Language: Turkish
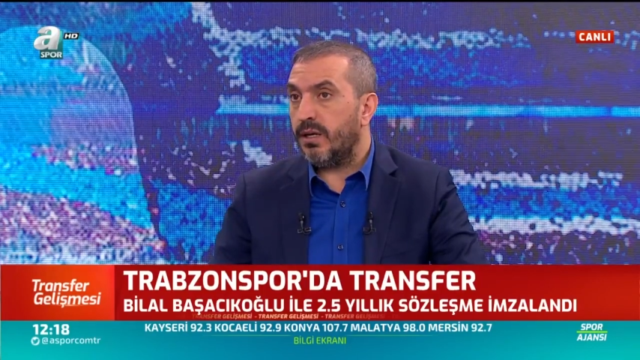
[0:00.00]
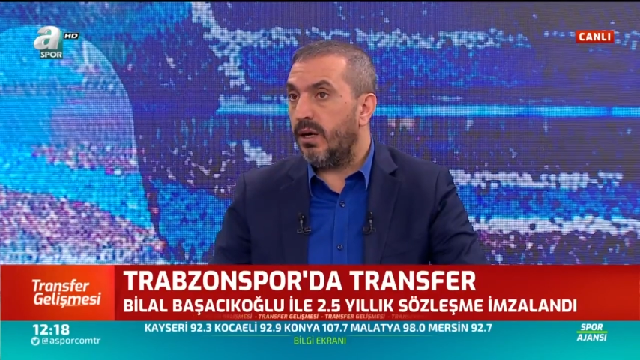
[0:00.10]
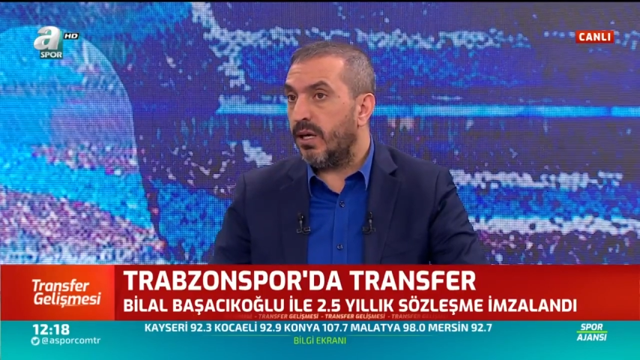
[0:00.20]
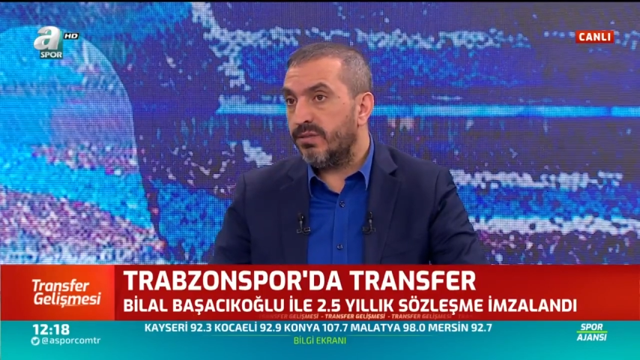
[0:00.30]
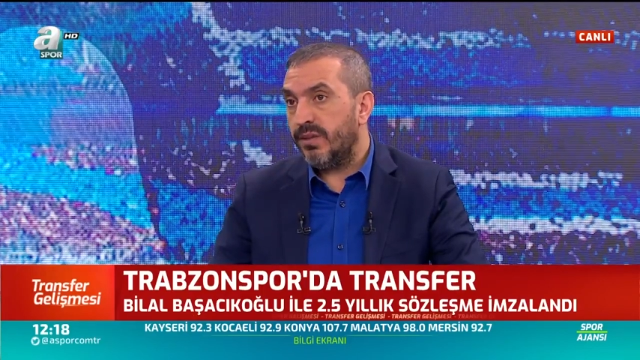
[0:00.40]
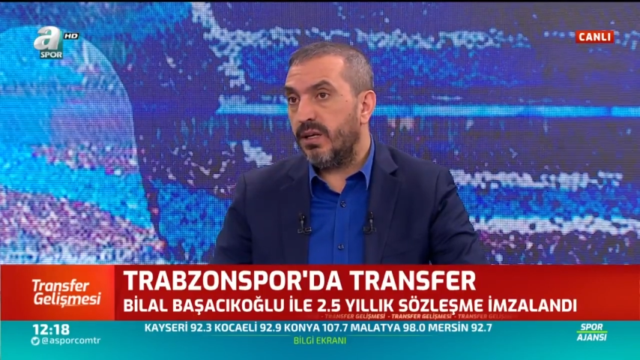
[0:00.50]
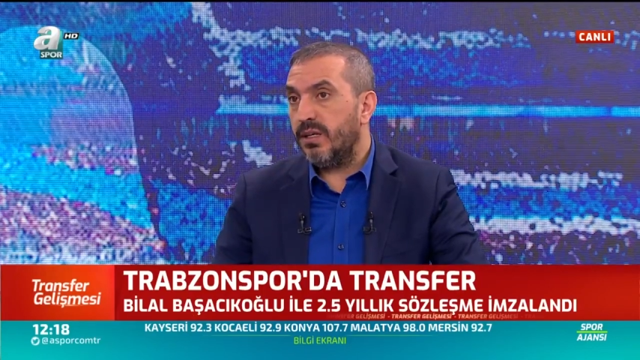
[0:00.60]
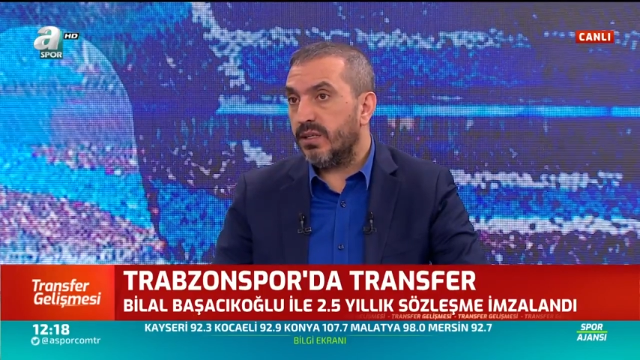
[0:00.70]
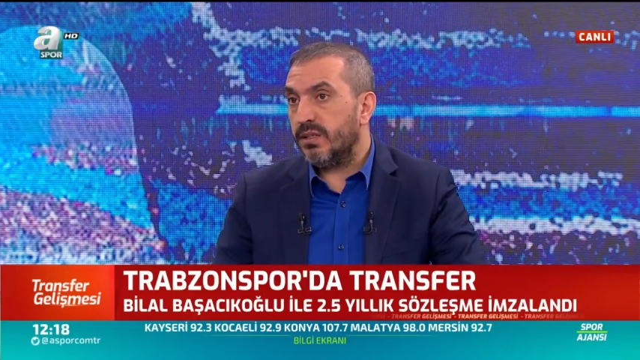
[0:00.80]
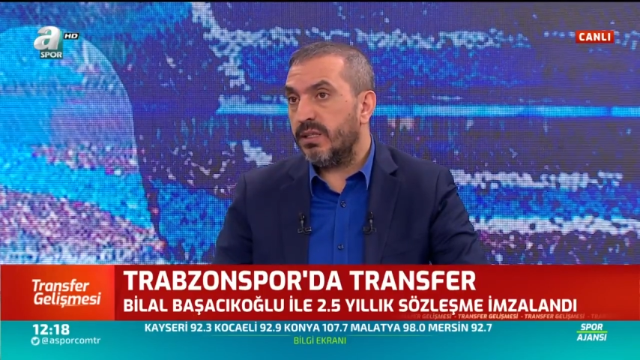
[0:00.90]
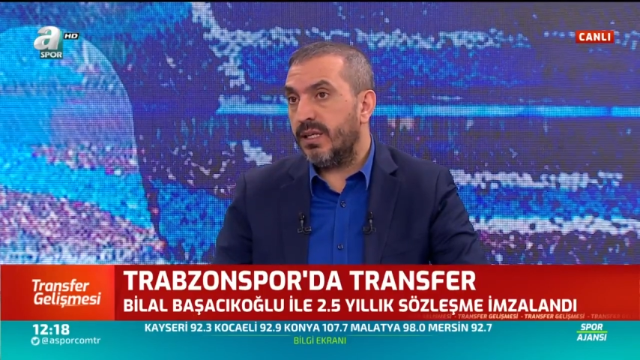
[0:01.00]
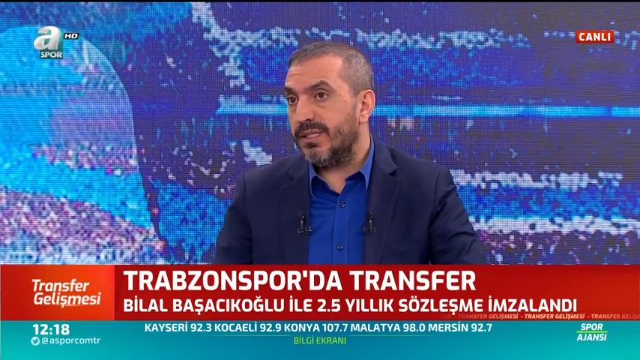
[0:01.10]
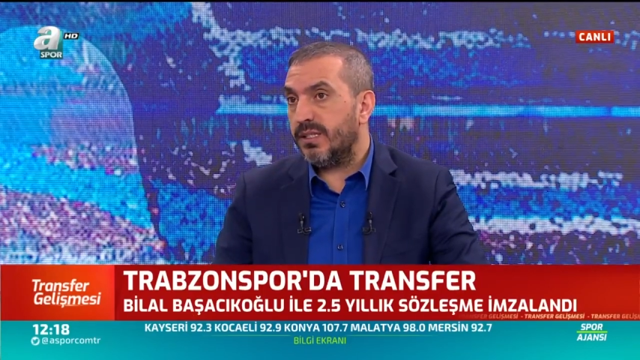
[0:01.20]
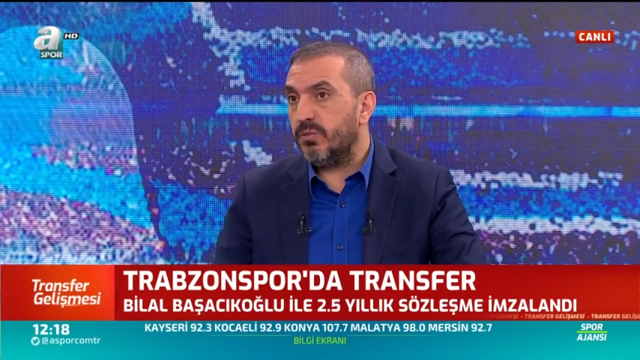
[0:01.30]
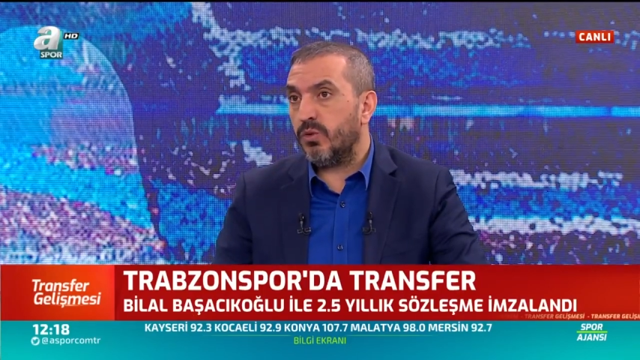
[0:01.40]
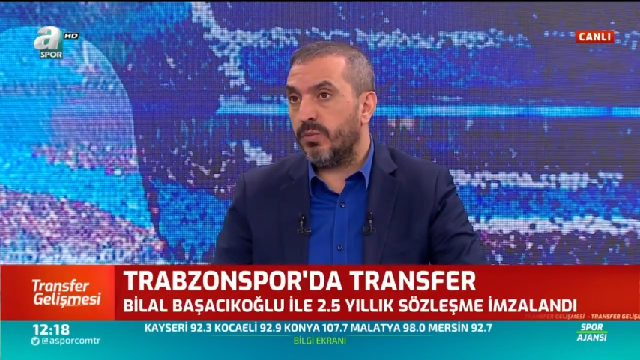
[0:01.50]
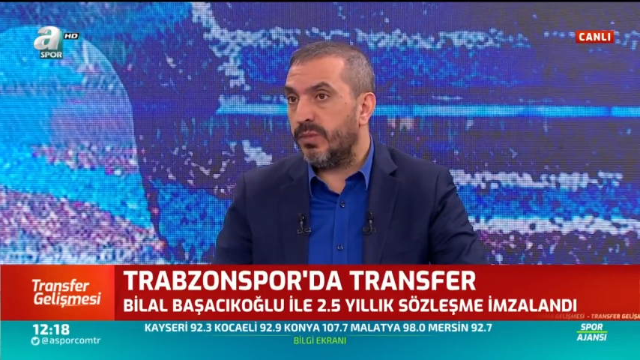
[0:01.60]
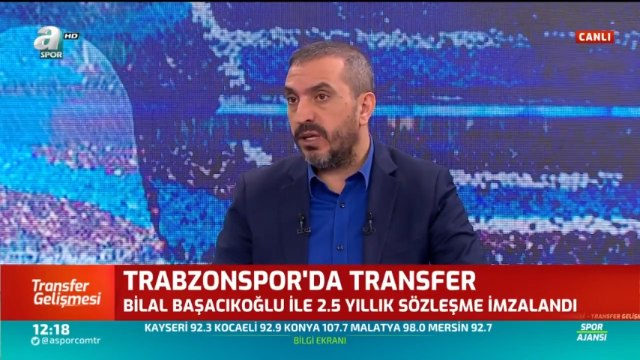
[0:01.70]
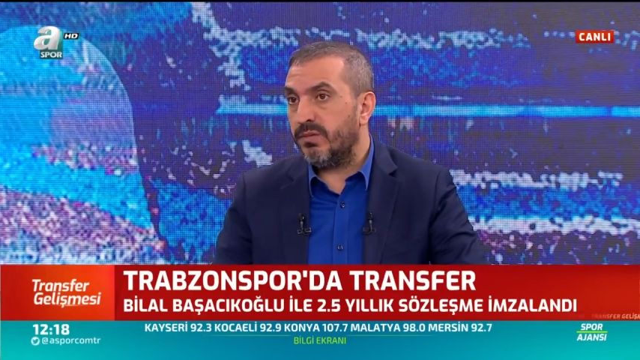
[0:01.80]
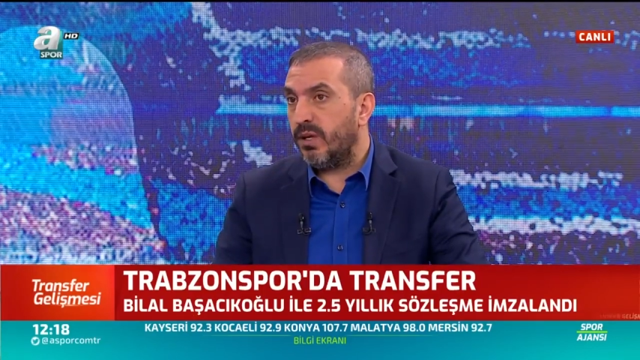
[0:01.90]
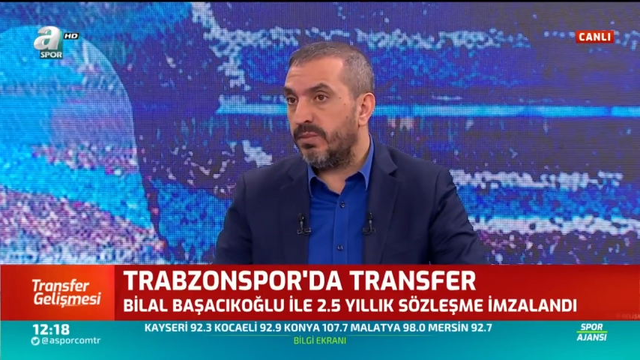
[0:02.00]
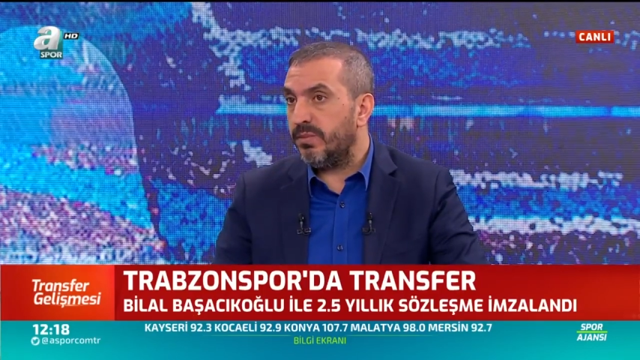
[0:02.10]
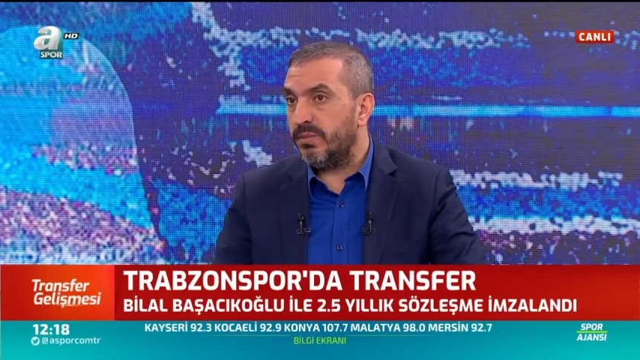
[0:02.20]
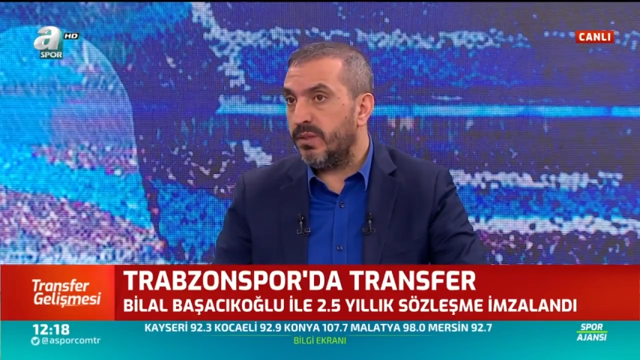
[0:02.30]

E, Adriyal'le kıyaslamıyorum. Adriyal